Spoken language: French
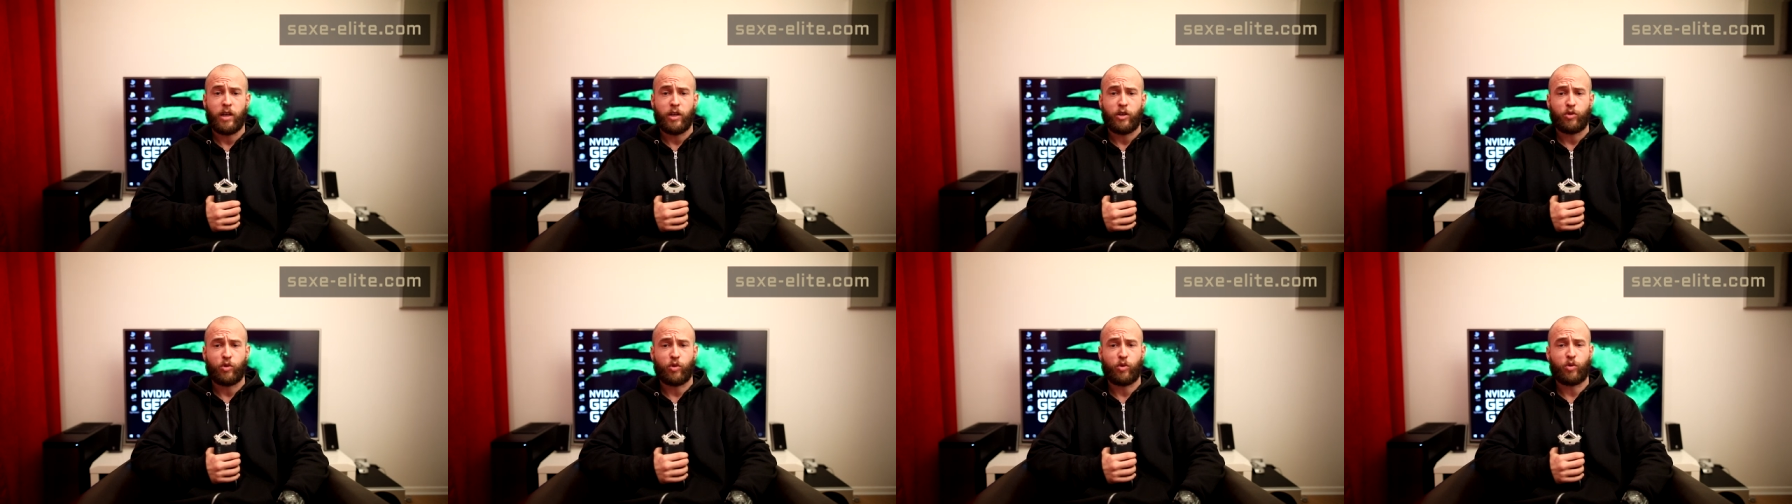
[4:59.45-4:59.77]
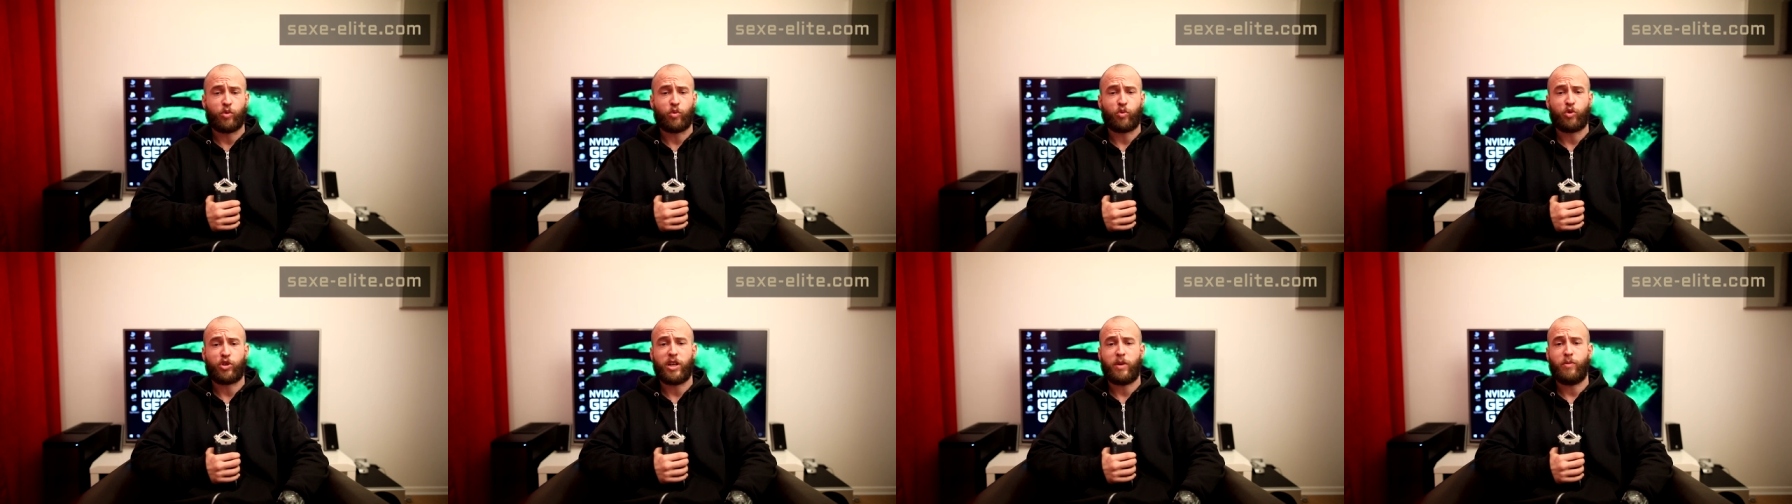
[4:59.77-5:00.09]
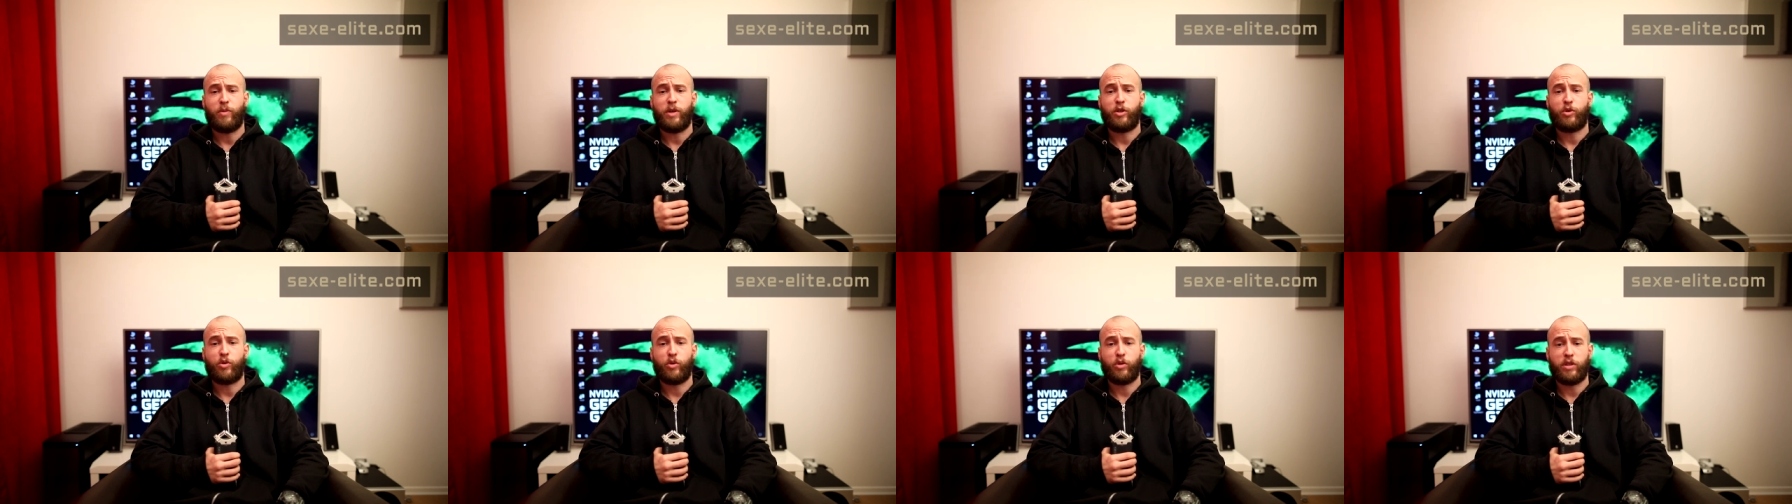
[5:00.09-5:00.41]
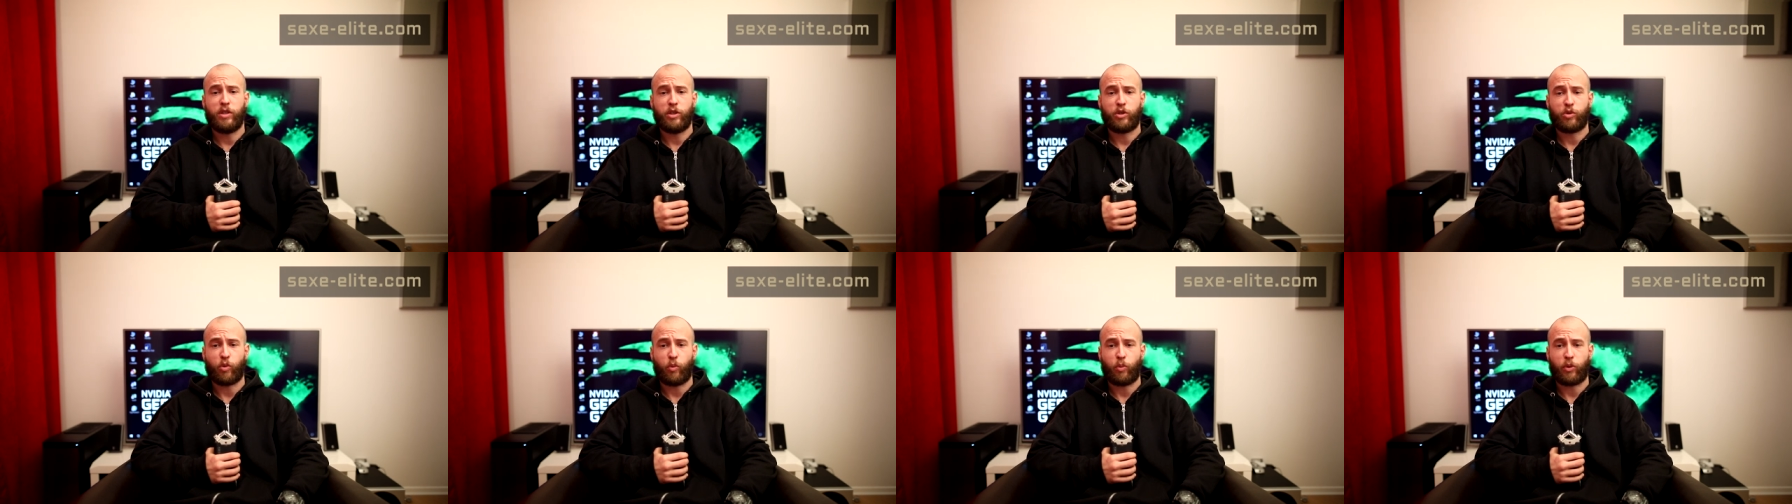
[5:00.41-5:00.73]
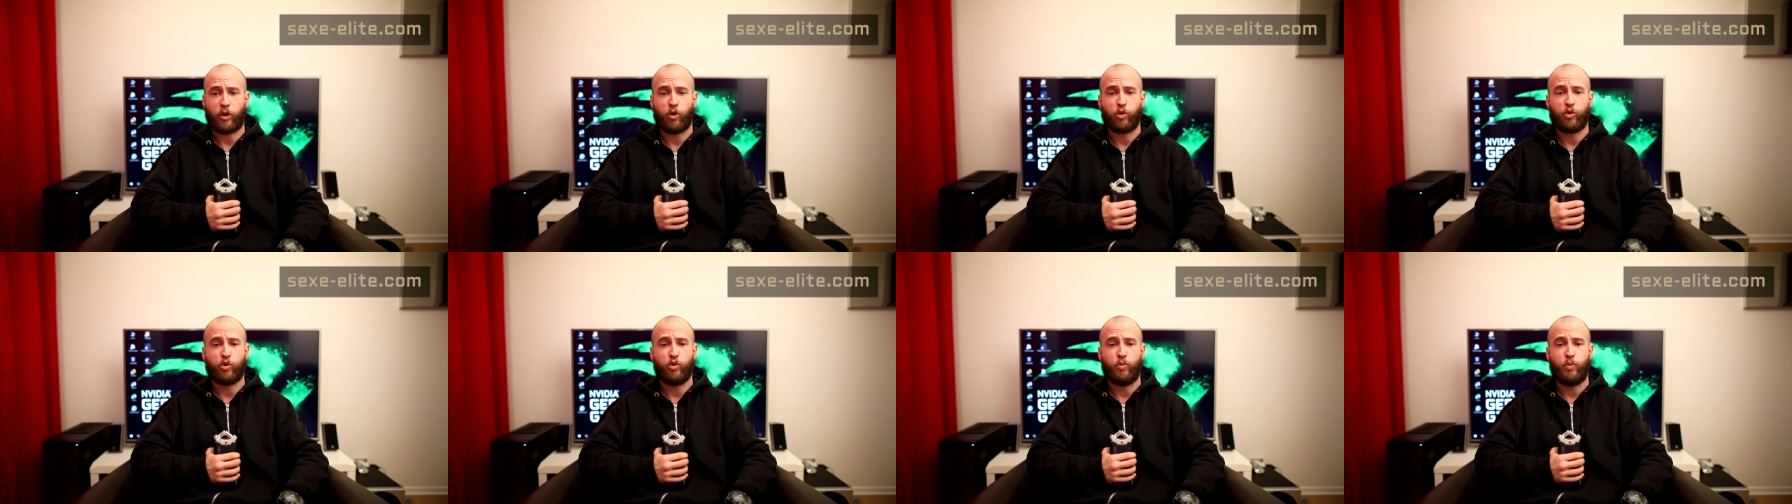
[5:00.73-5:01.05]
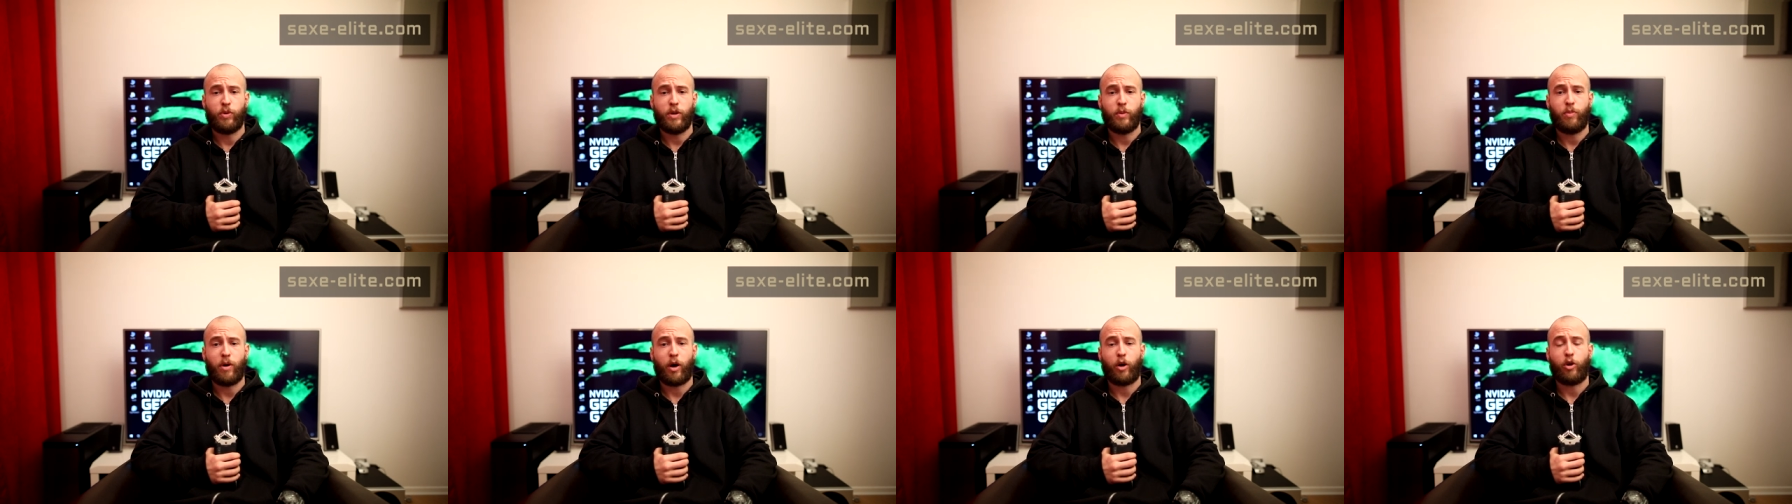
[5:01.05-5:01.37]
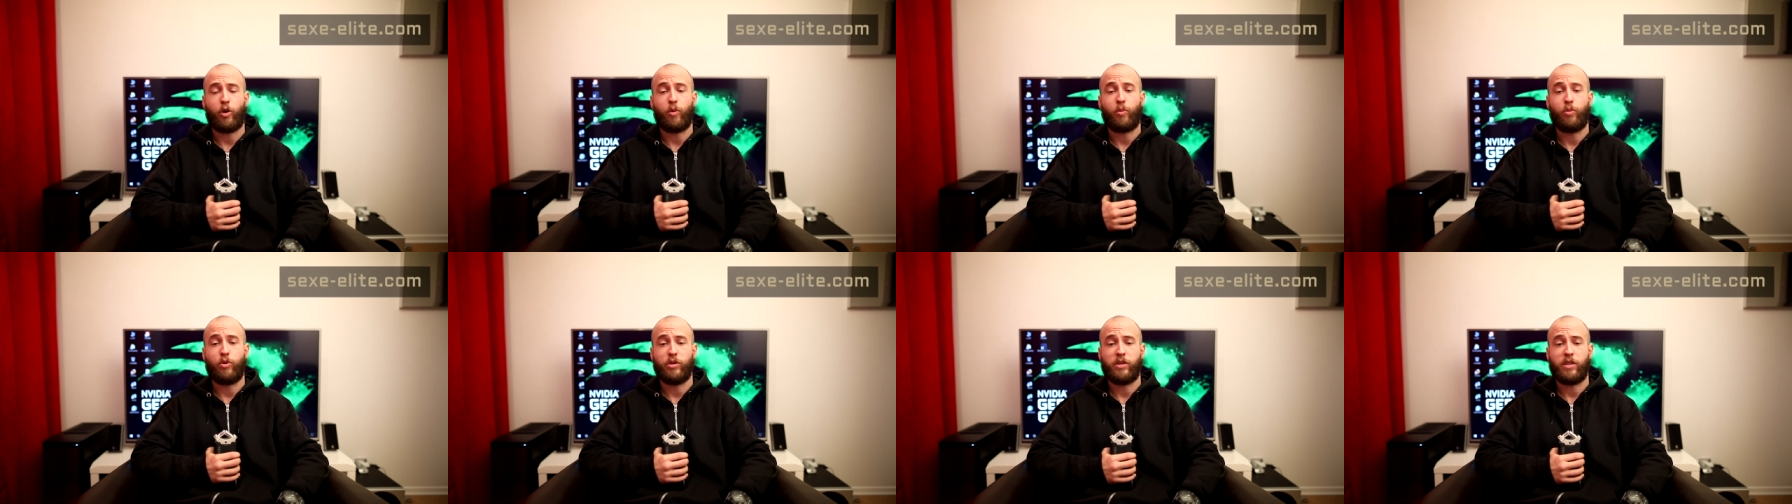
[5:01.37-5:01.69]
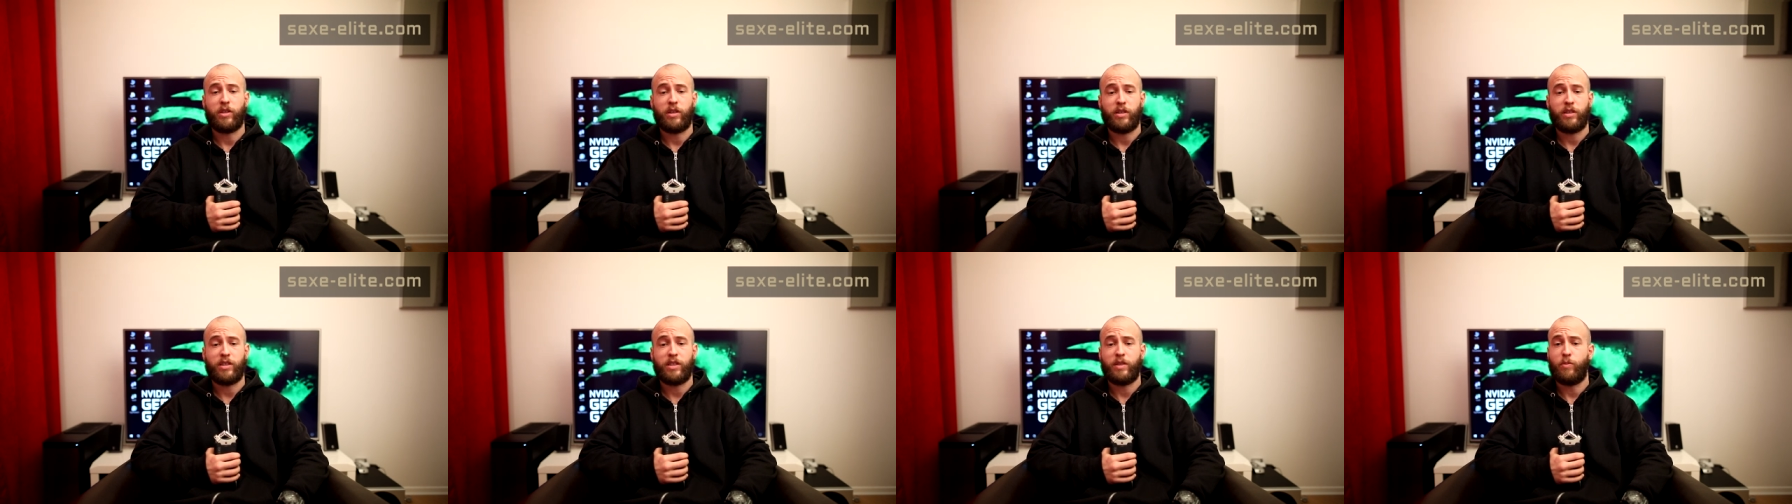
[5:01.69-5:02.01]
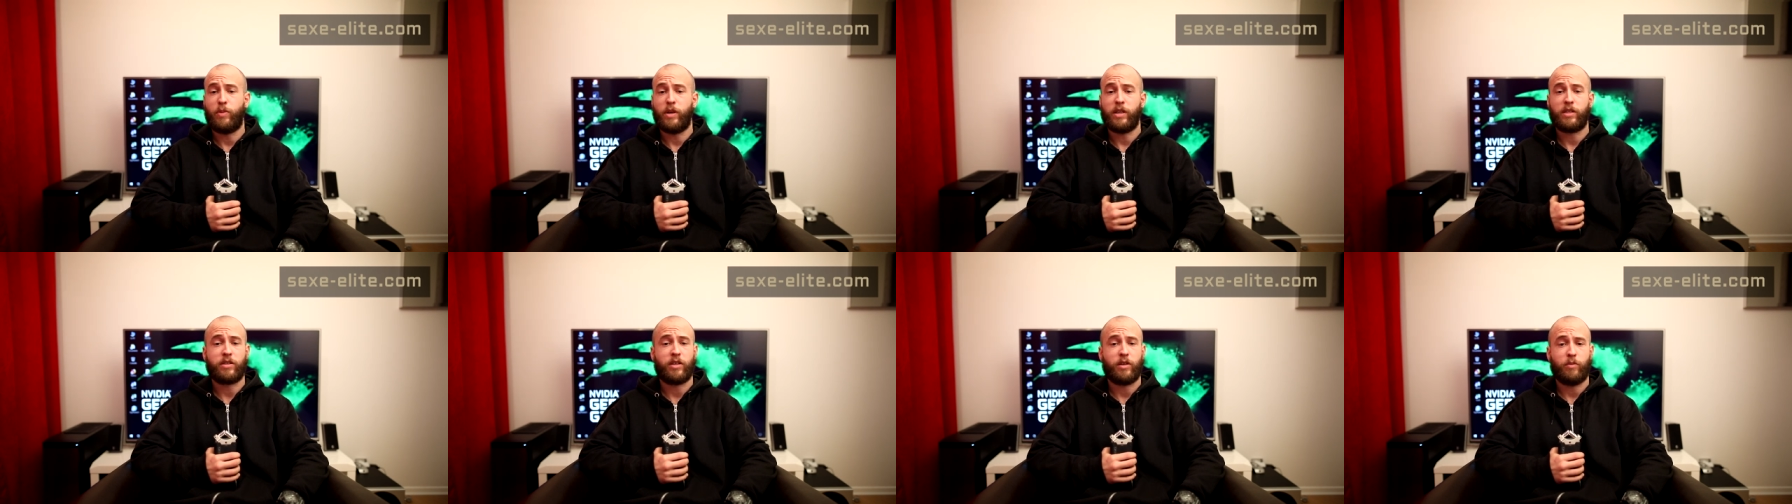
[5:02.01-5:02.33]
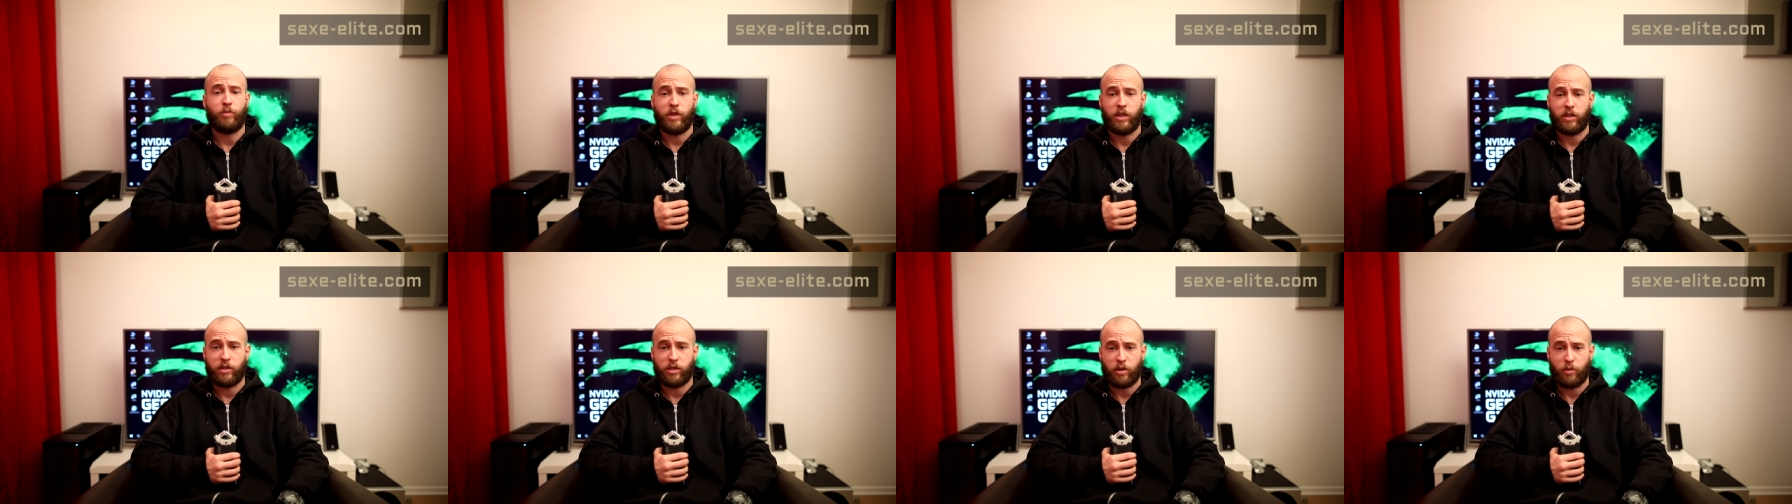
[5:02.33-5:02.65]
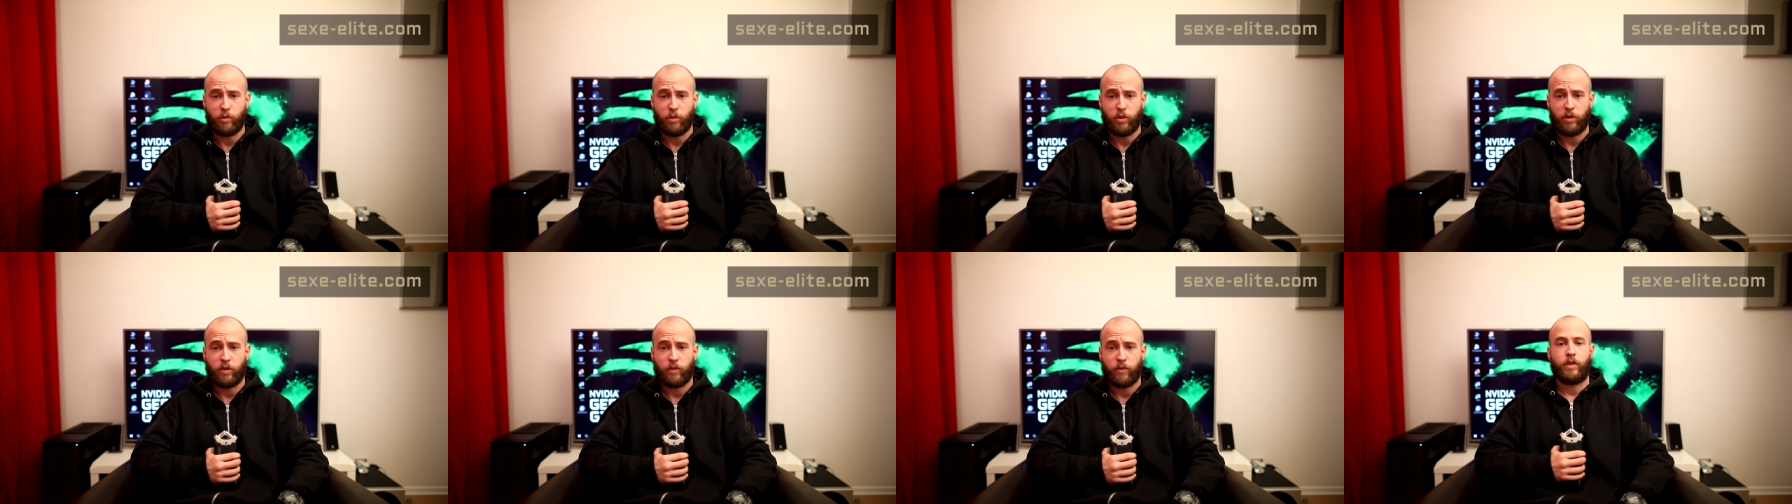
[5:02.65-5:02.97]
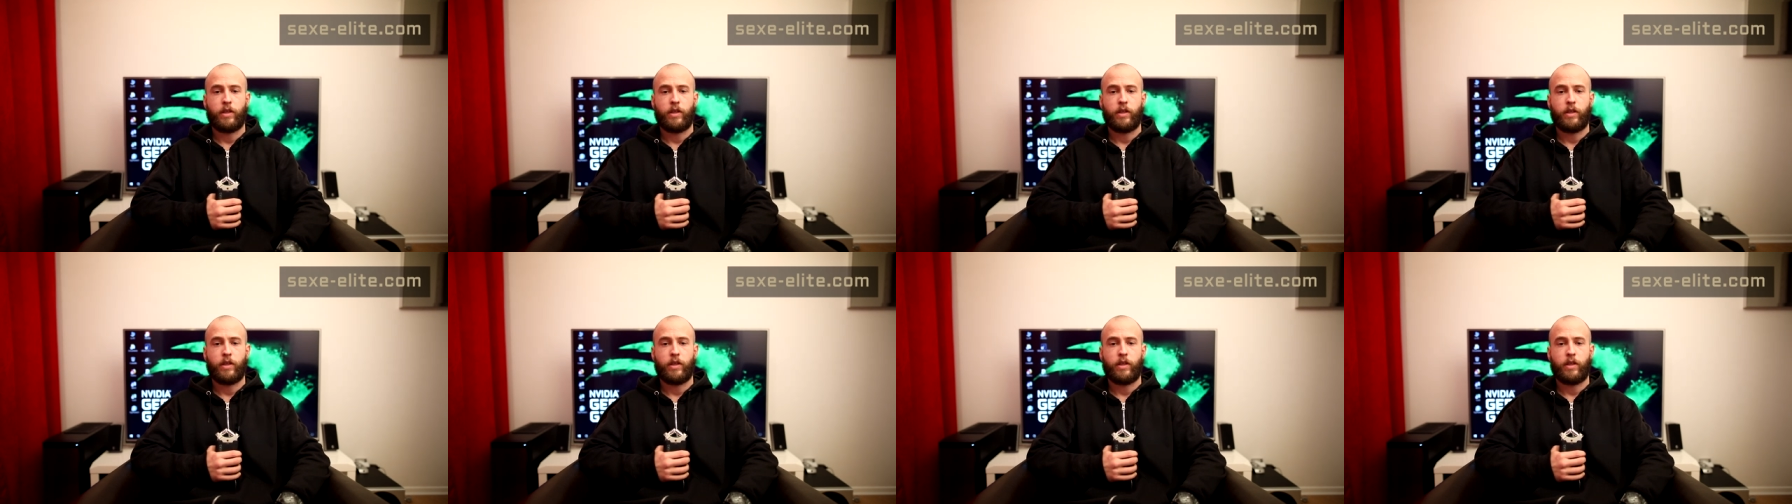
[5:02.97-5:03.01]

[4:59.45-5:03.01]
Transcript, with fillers: Ce ne sont jamais ceux qui sont préoccupés par leur beauté qui baissent comme des hommes.